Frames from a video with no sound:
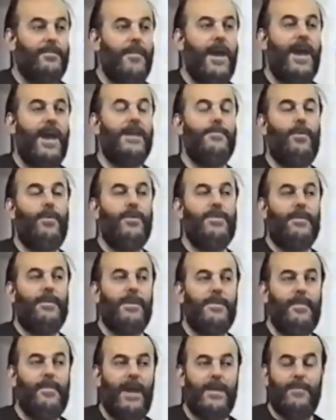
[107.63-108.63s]
ما هي
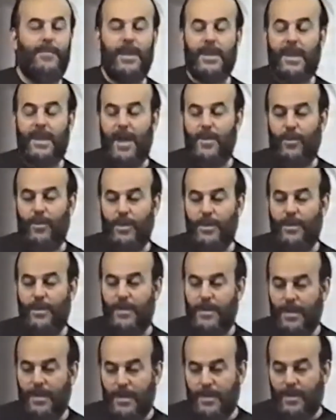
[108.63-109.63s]
معظم المعلمين كانوا
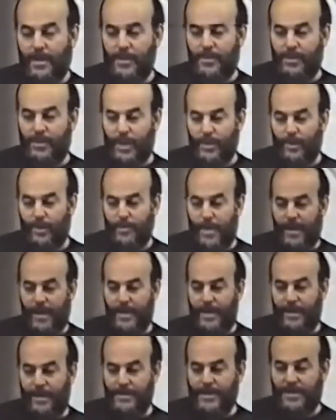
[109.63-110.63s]
يشتغلوا
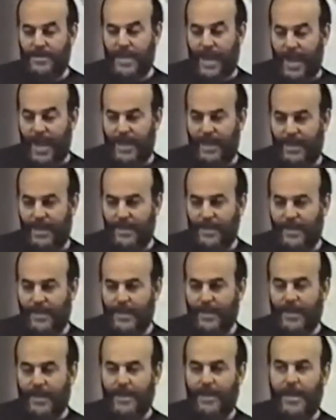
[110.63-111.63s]
عند إسرائيل
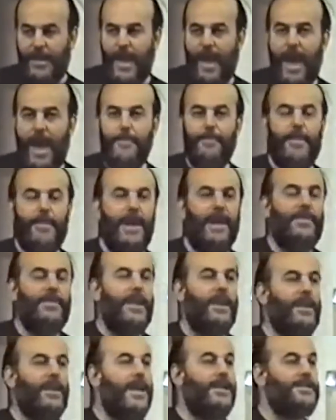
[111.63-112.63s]
اما
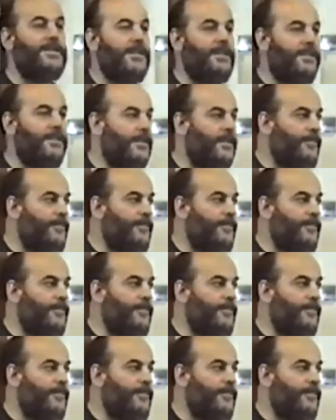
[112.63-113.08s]
اذا القصد